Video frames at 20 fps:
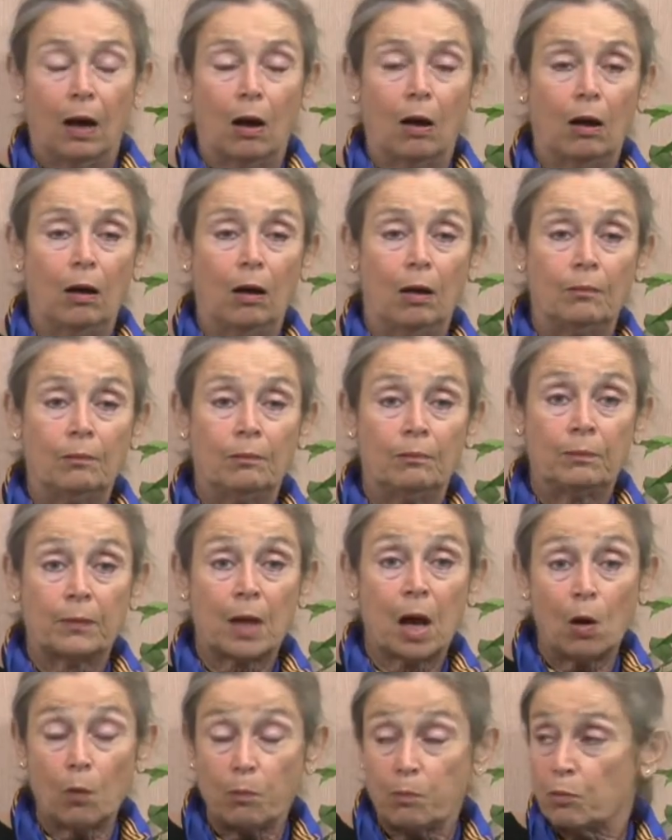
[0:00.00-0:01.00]
um,
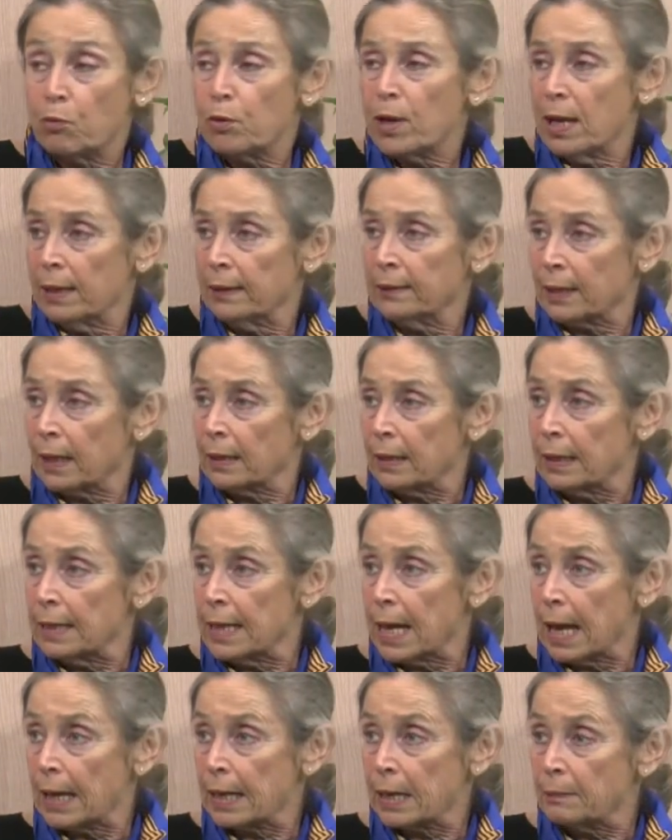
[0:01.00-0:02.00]
oppure entra
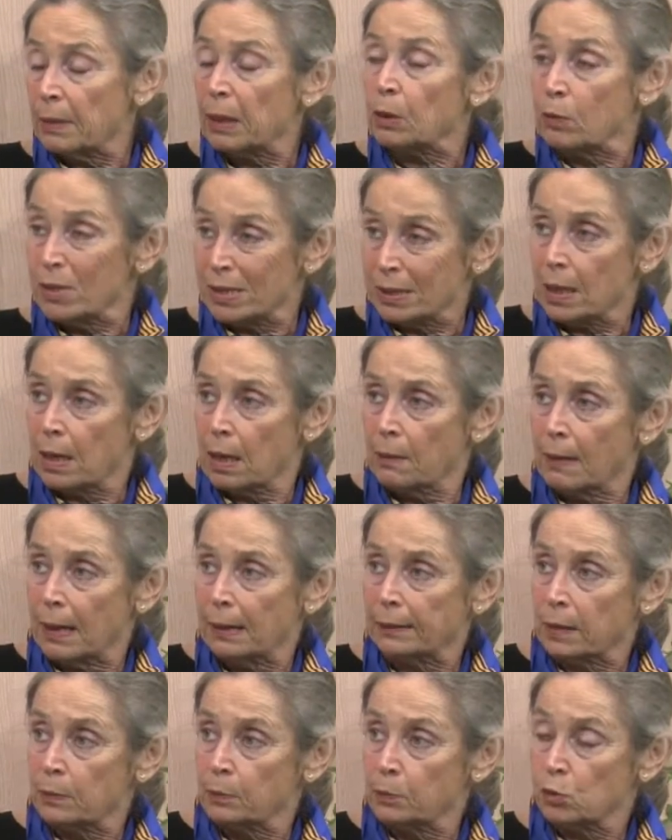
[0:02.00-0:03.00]
negli harem e questa è la
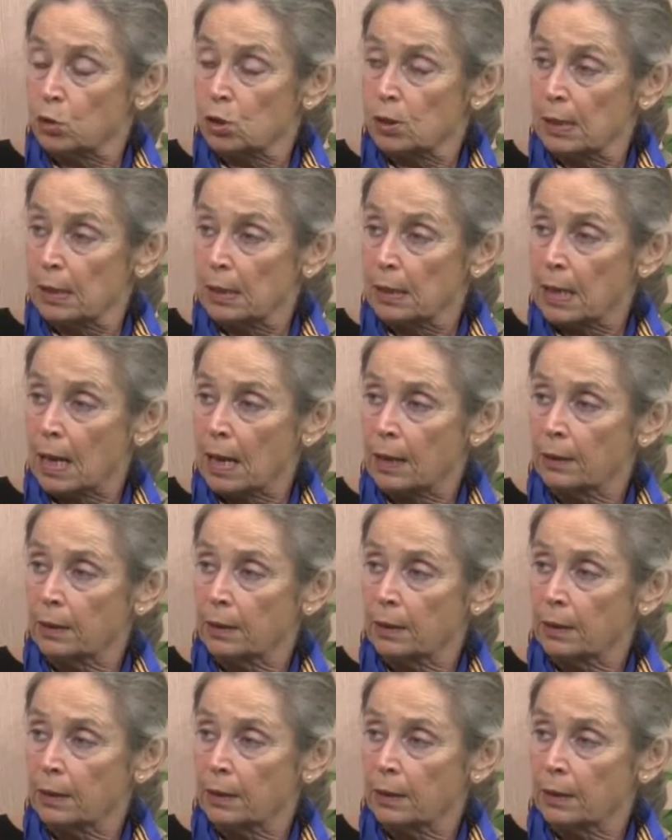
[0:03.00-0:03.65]
parte più seria.